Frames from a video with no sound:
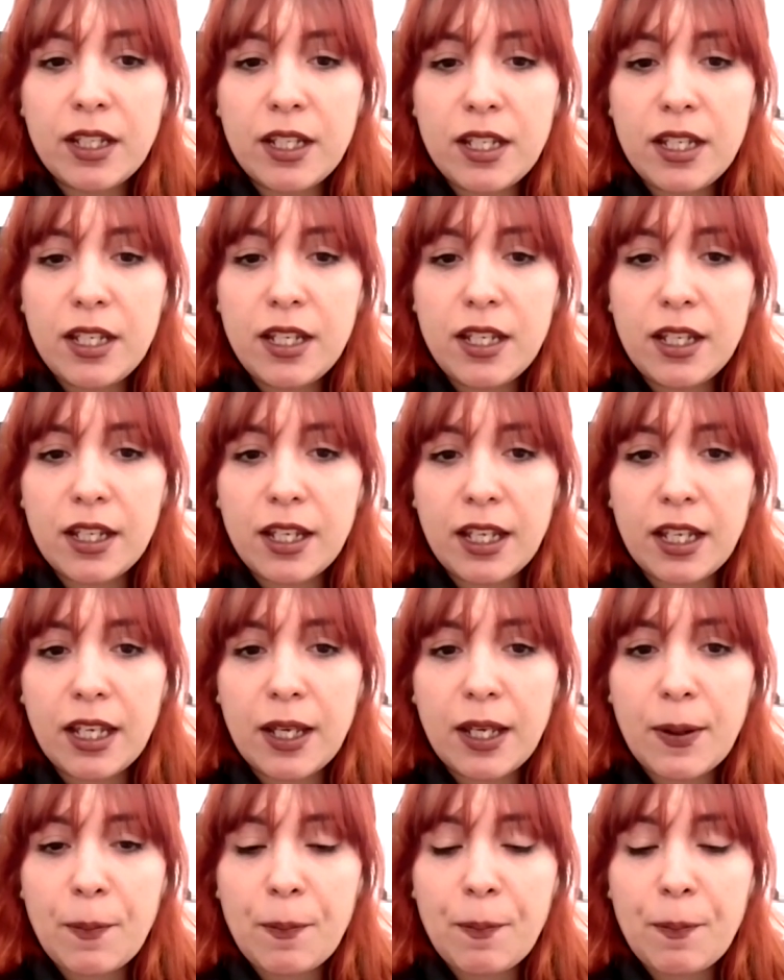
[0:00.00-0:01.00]
Y
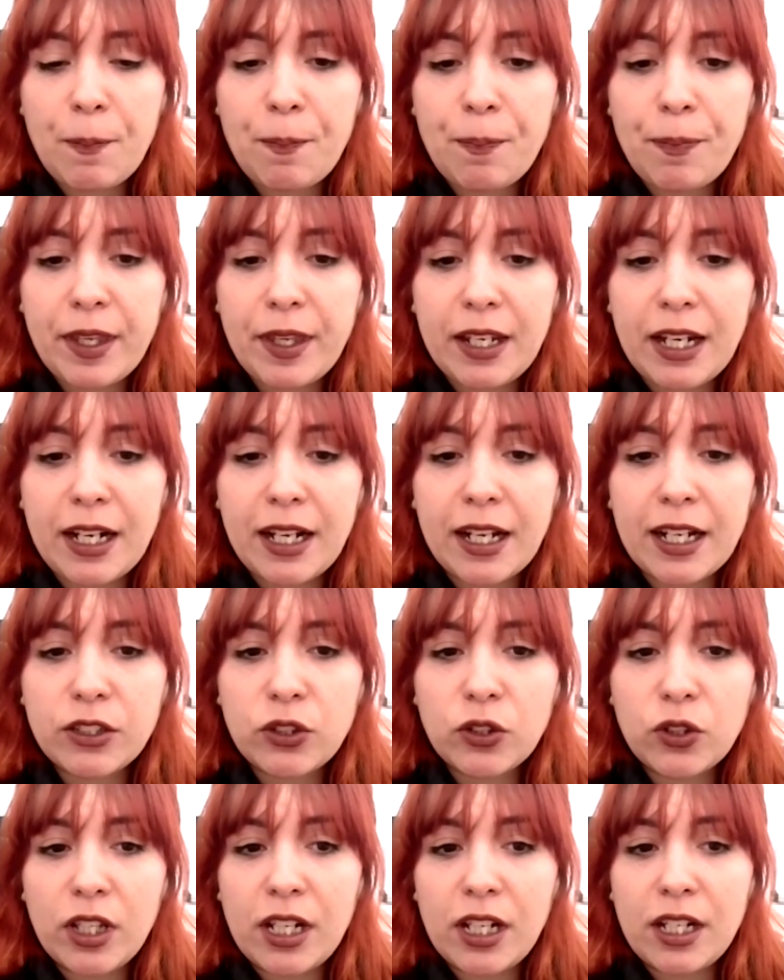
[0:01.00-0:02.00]
em, en el
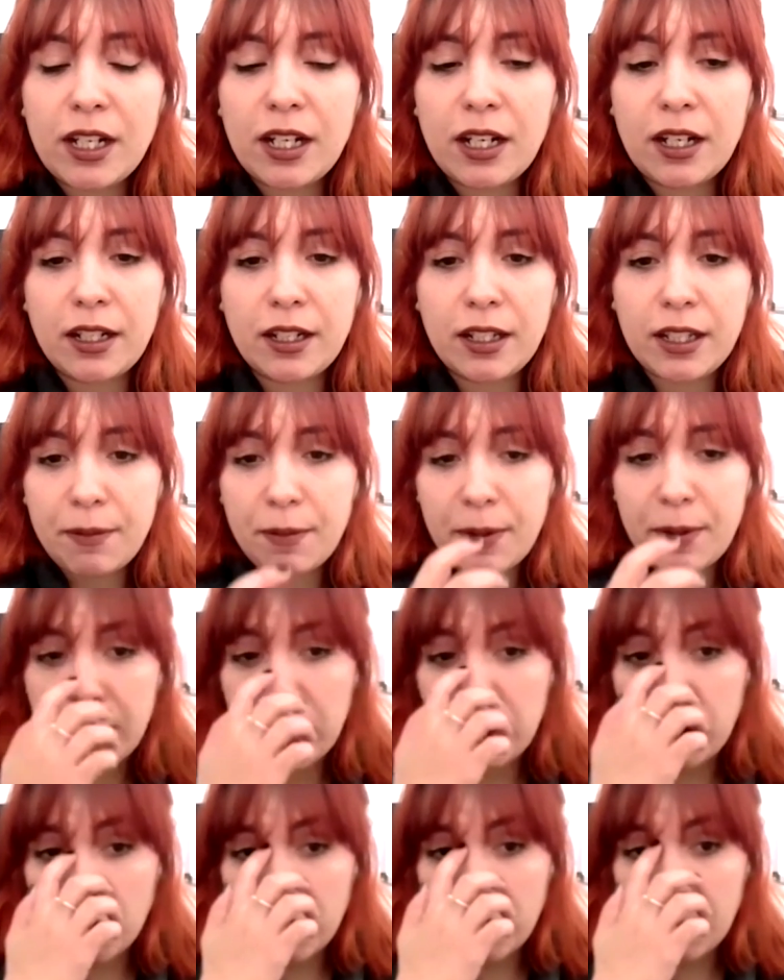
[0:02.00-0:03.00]
caso del, de
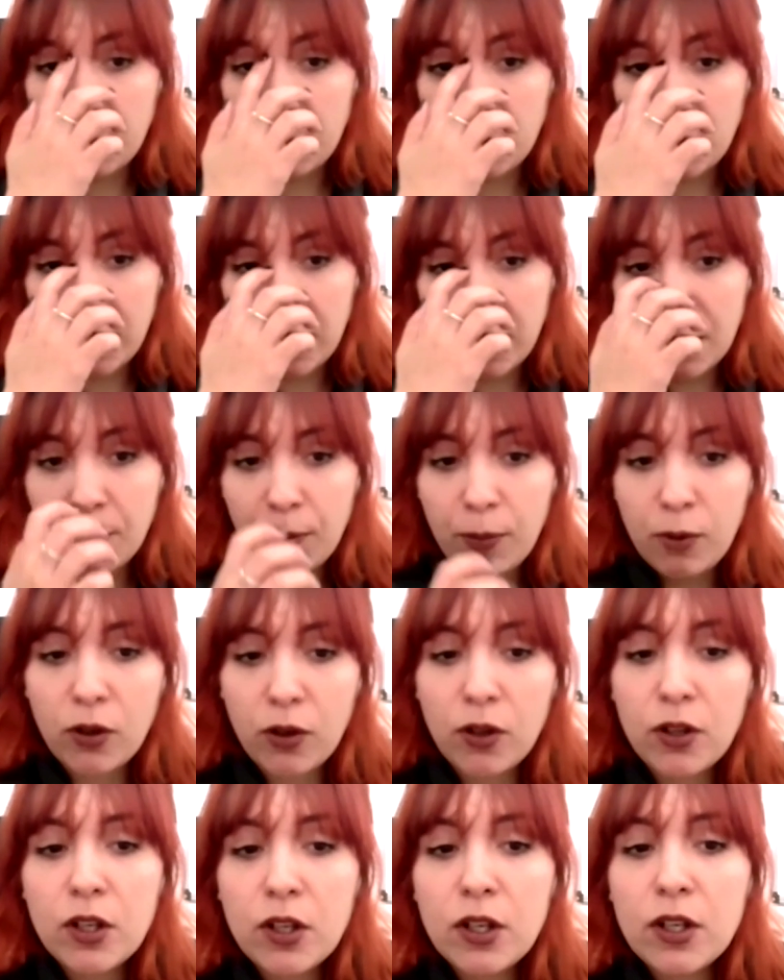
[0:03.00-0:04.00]
Mejillones, por
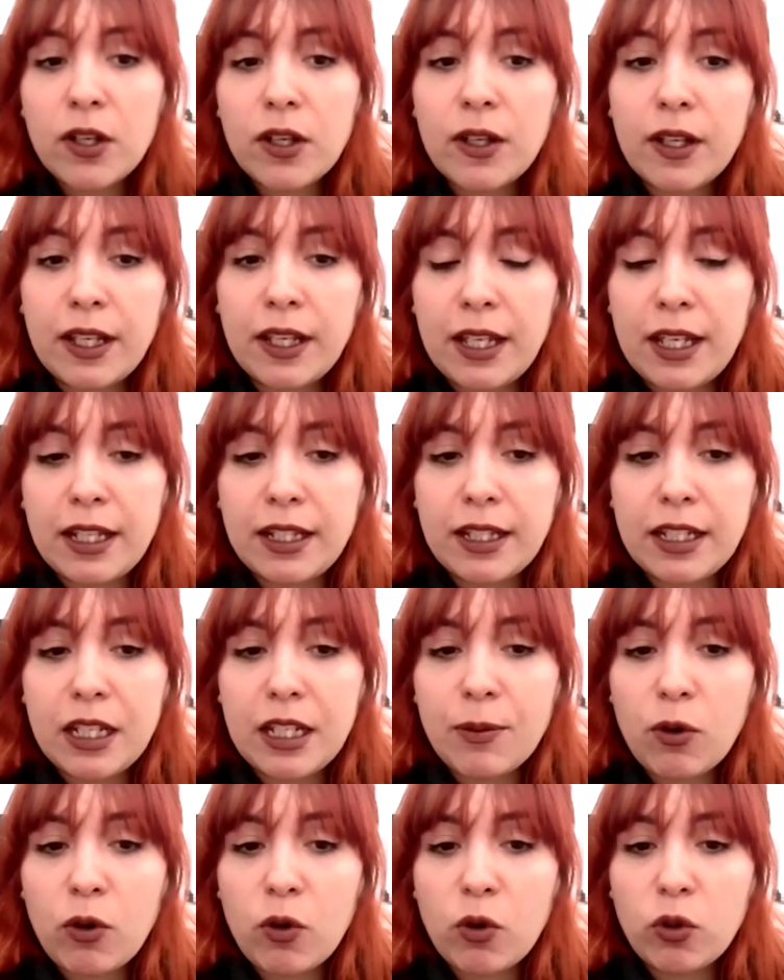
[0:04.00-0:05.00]
ejemplo, eh,
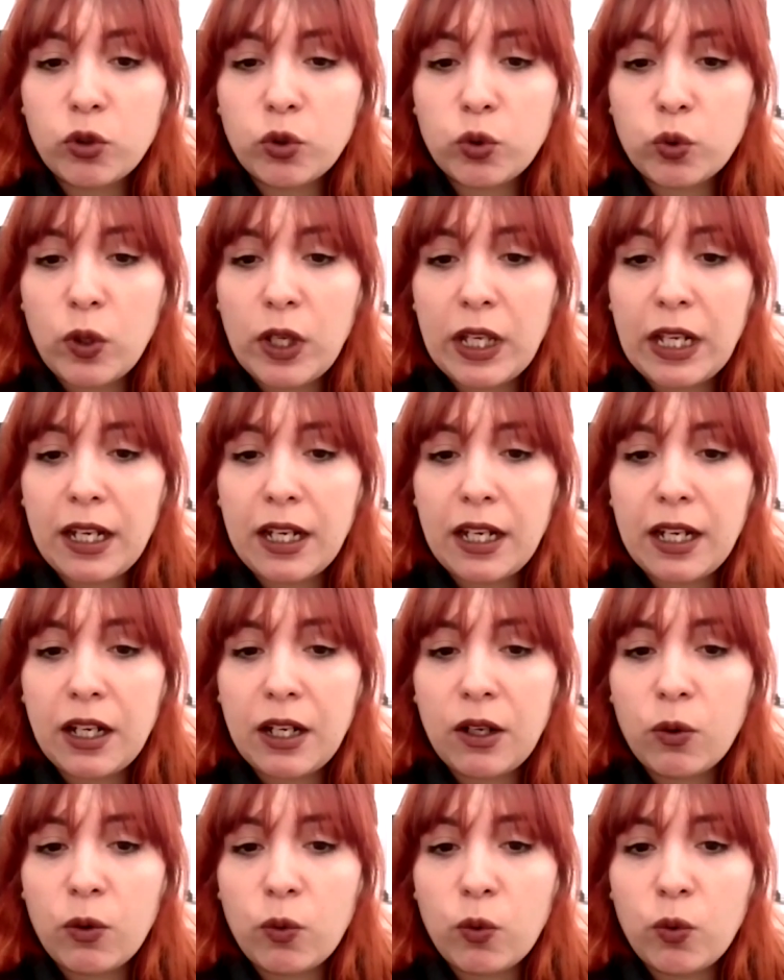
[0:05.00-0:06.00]
tenemos
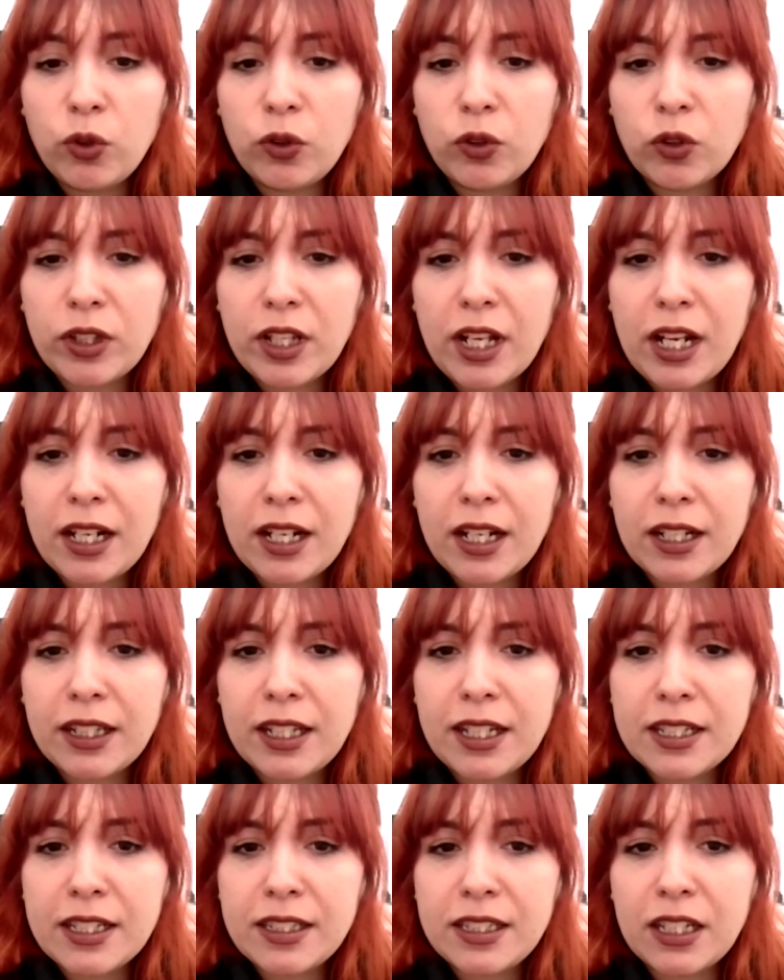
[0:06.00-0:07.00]
el, un total
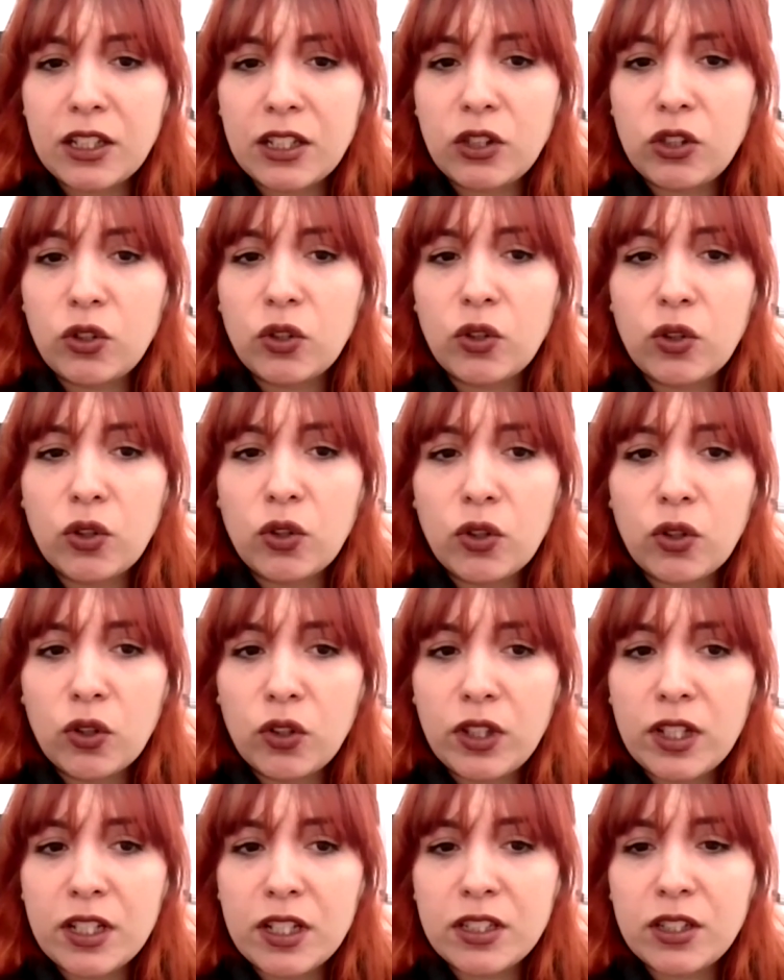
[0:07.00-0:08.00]
de
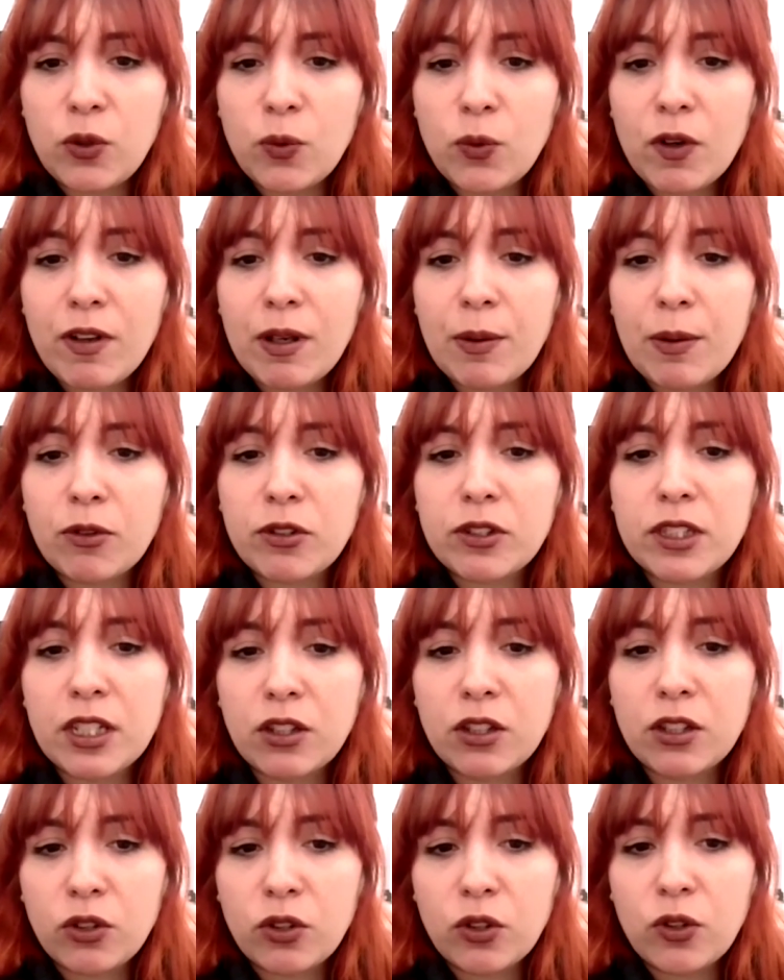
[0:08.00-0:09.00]

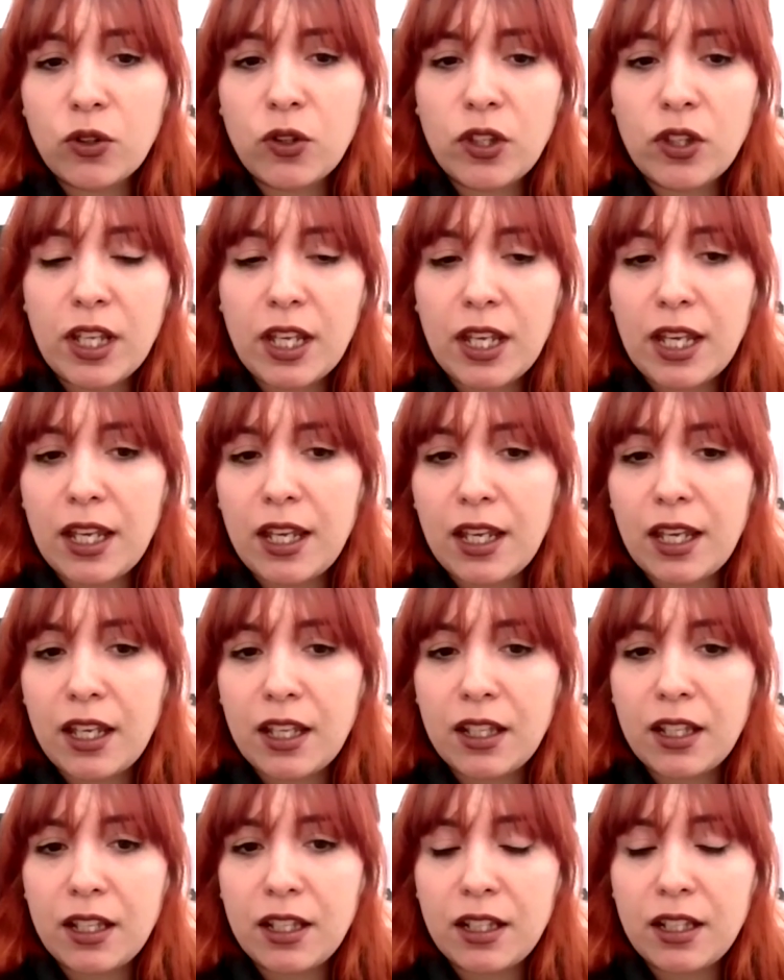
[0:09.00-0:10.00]
119%
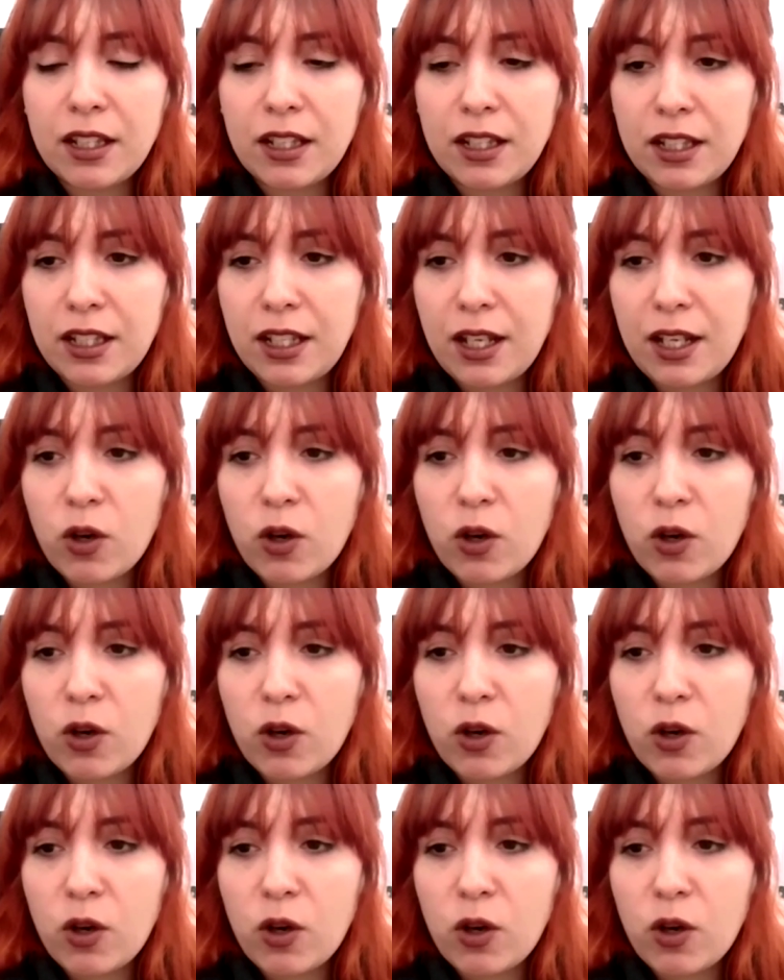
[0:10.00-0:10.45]
de de